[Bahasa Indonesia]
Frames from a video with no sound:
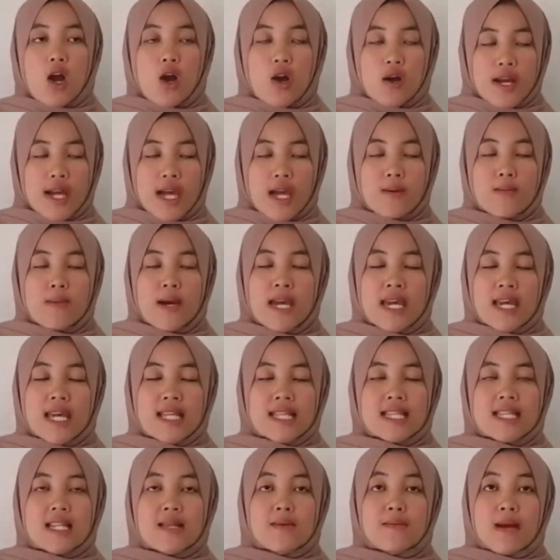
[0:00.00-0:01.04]
Oke,
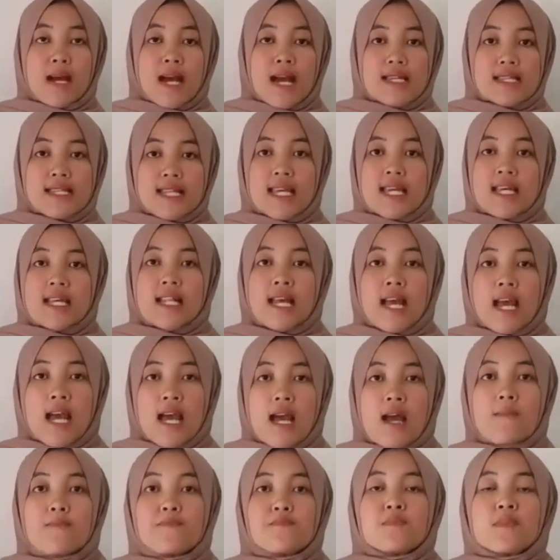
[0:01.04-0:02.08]
baik, terima kasih.
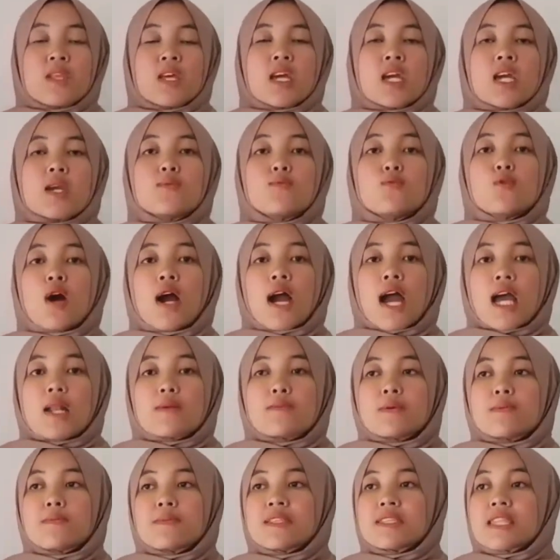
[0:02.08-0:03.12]
Nah, ibu
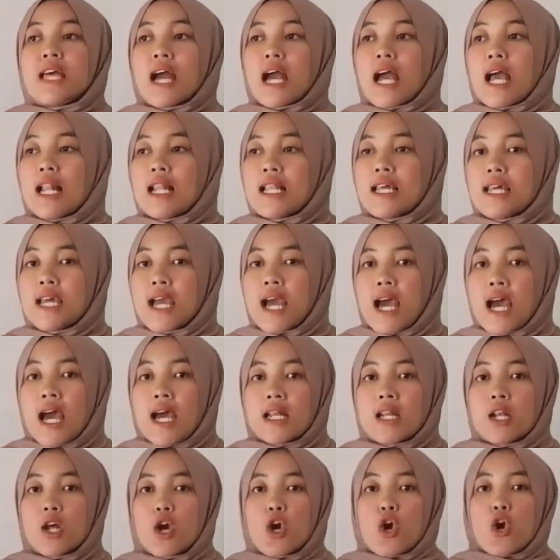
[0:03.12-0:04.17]
akan meminta
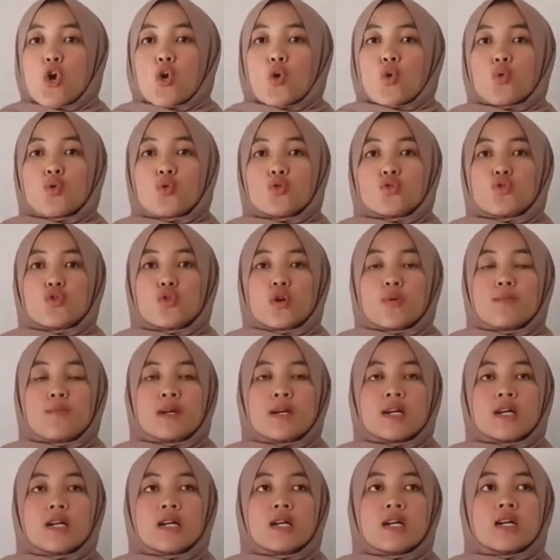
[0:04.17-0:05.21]
kalian untuk
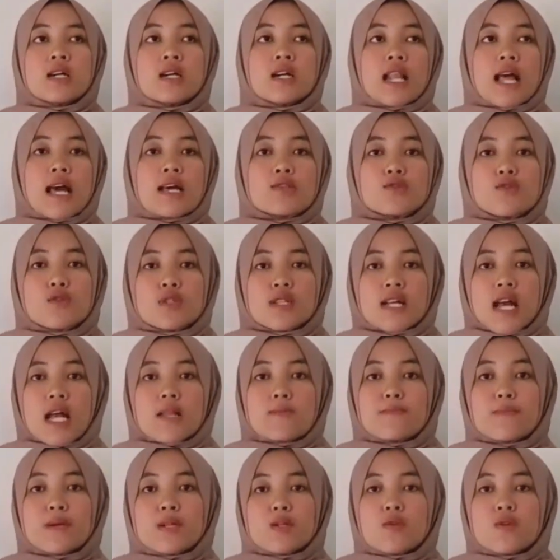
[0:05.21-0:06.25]

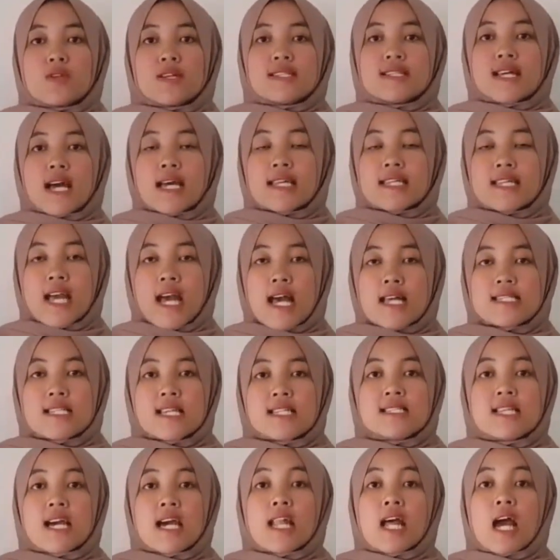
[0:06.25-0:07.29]
melanjutkan penulisannya
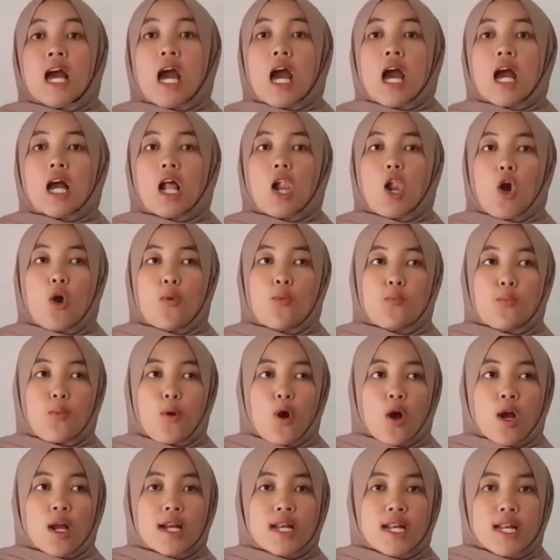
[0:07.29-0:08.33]
secara
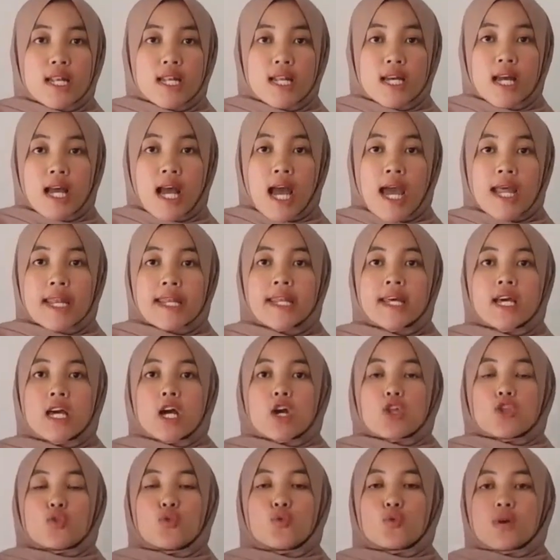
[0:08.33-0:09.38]
kelompok dengan
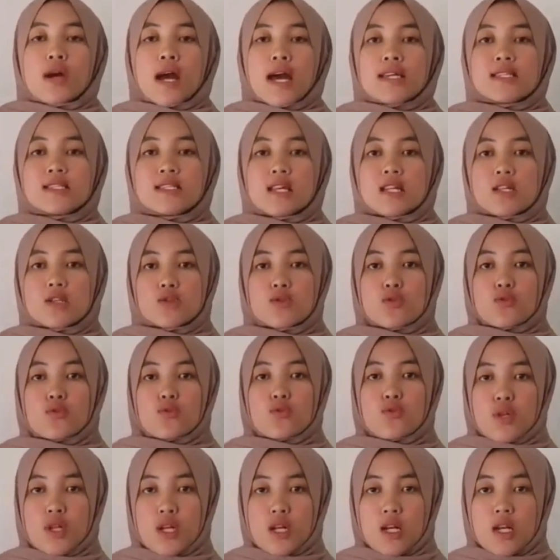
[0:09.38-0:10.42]
tugas
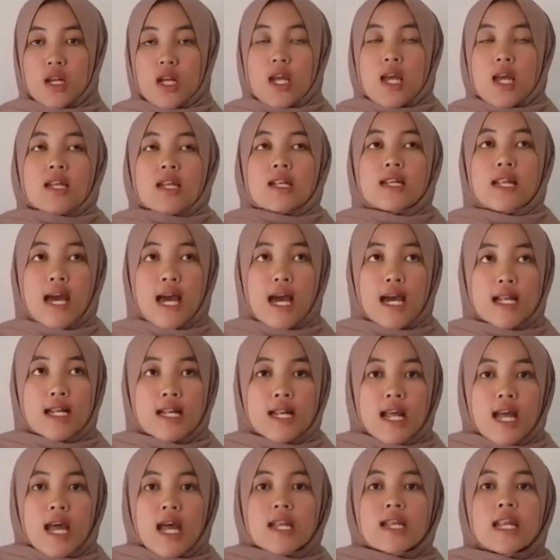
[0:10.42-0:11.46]
terstruktur dan
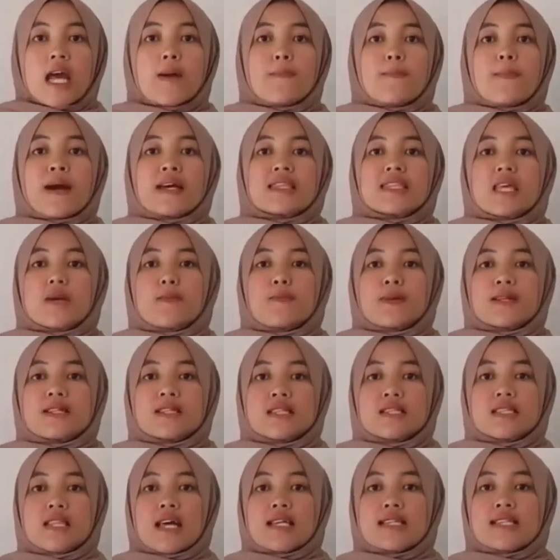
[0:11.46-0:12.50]
dapat
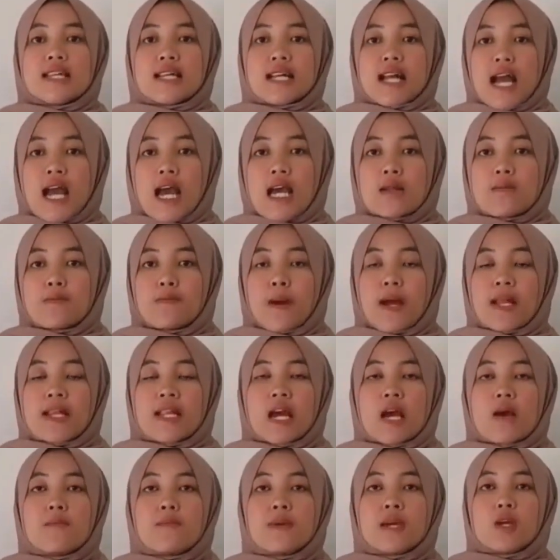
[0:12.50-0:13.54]
dipresentasikan
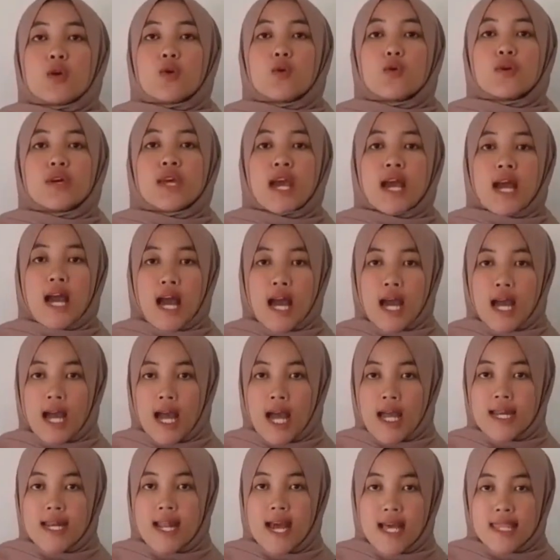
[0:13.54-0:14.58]
pada minggu yang
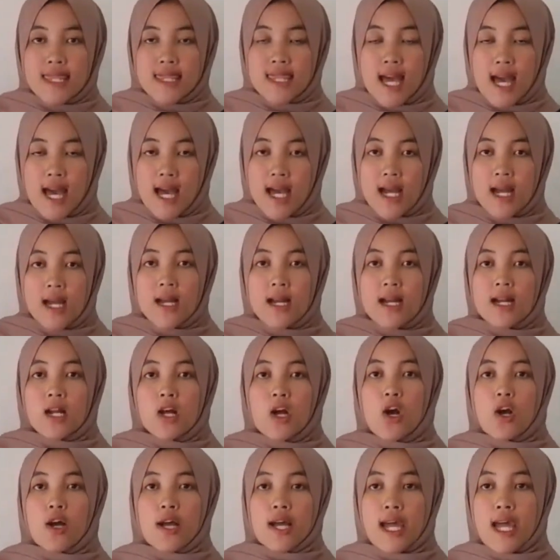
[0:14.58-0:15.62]
akan datang.
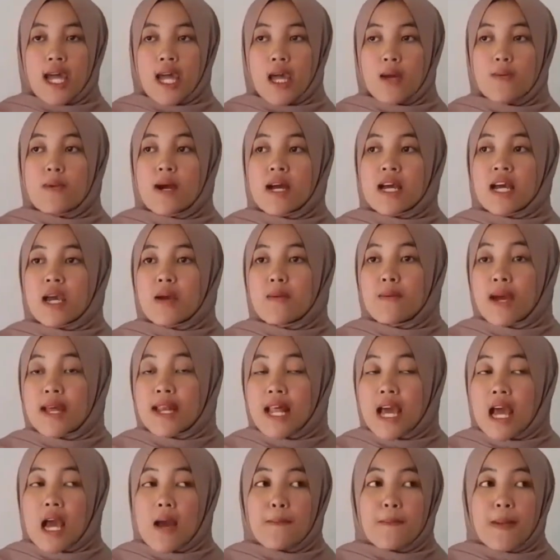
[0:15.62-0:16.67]
Oke,
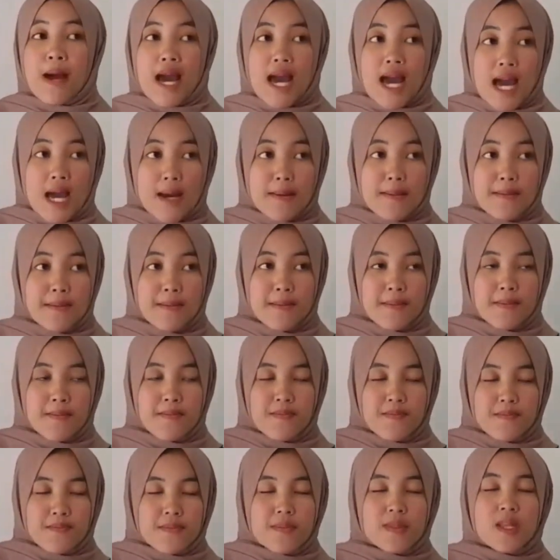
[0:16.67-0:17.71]
bagaimana? Paham?
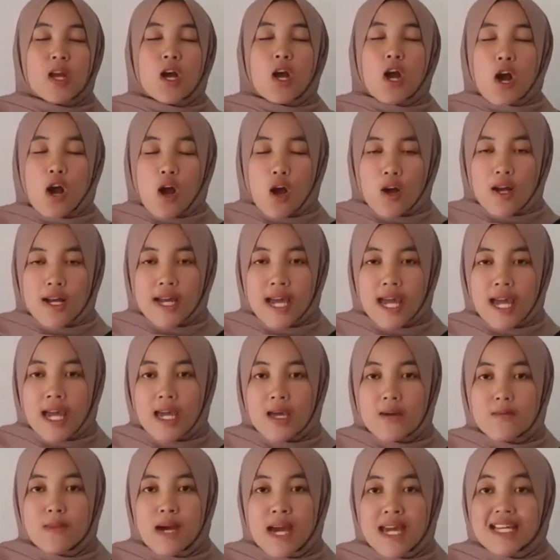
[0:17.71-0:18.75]
Oke,
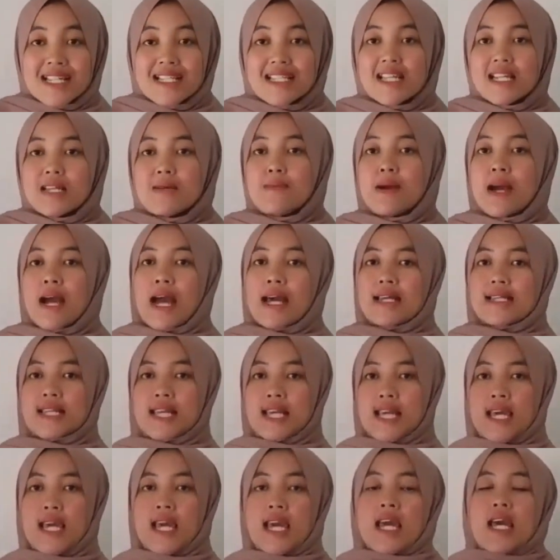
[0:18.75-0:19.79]
baik, terima
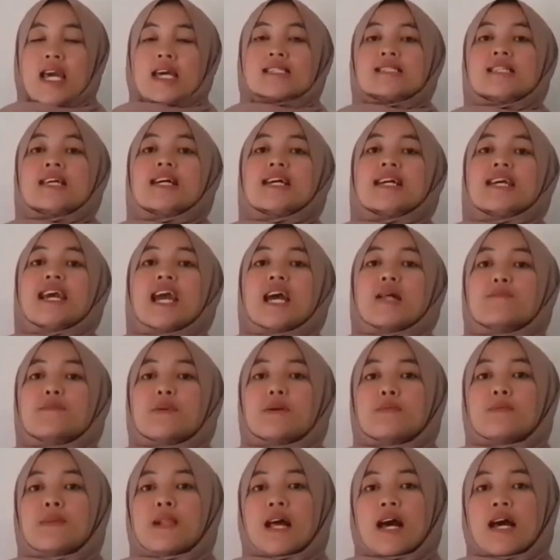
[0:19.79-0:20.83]
kasih. Sekian
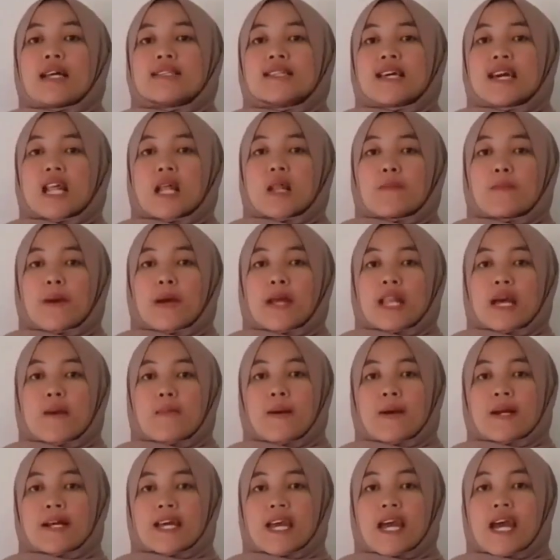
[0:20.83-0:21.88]
pembelajaran pada
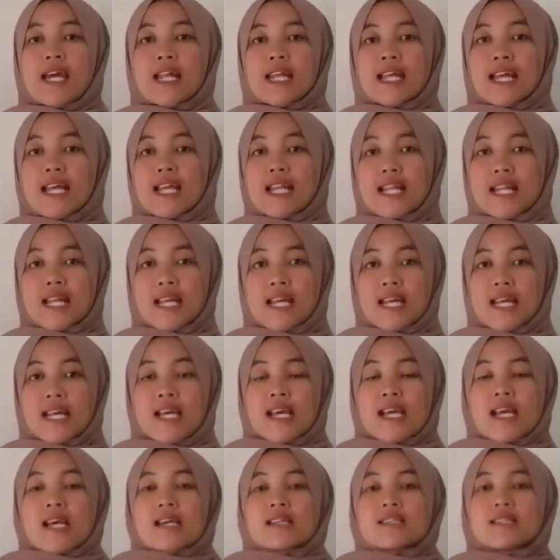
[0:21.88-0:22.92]
pagi hari ini.
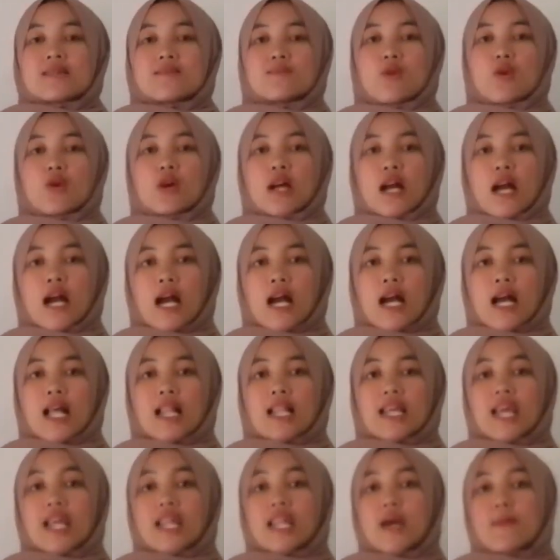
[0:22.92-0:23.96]
Semoga
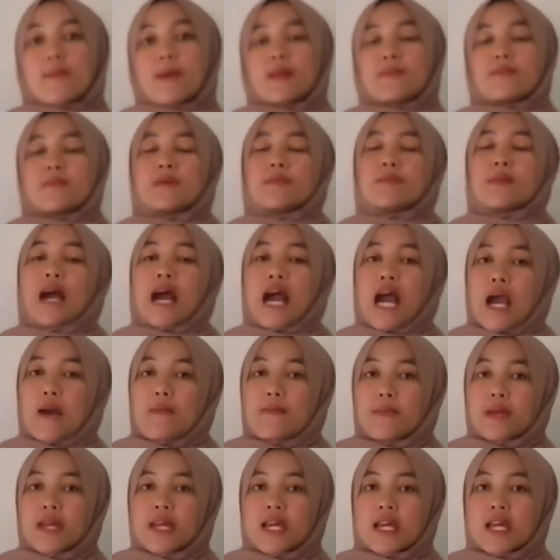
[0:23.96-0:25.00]
kalian dapat
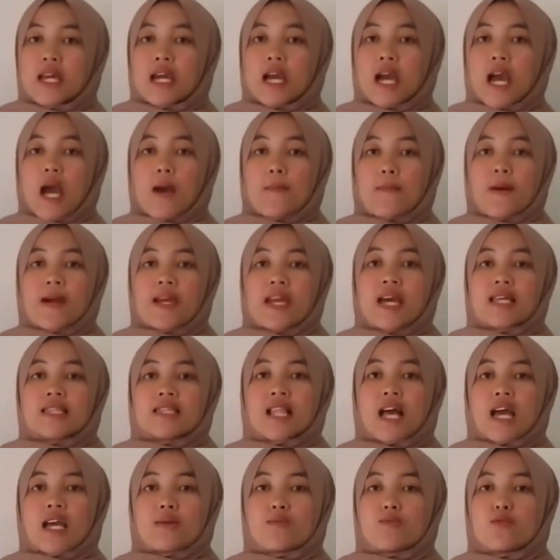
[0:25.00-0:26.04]
memahami apa yang
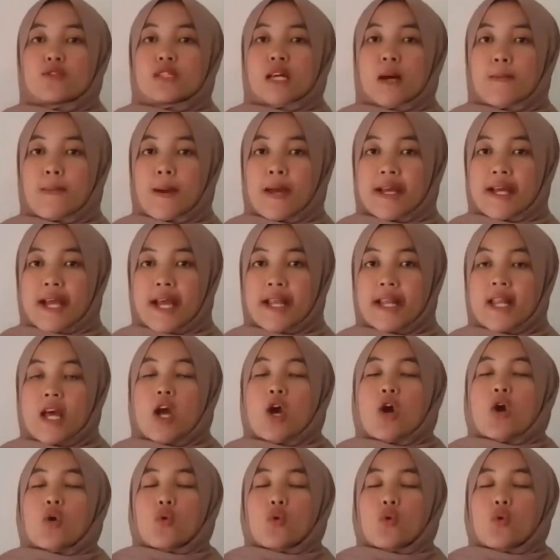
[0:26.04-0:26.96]
telah Ibu sampaikan.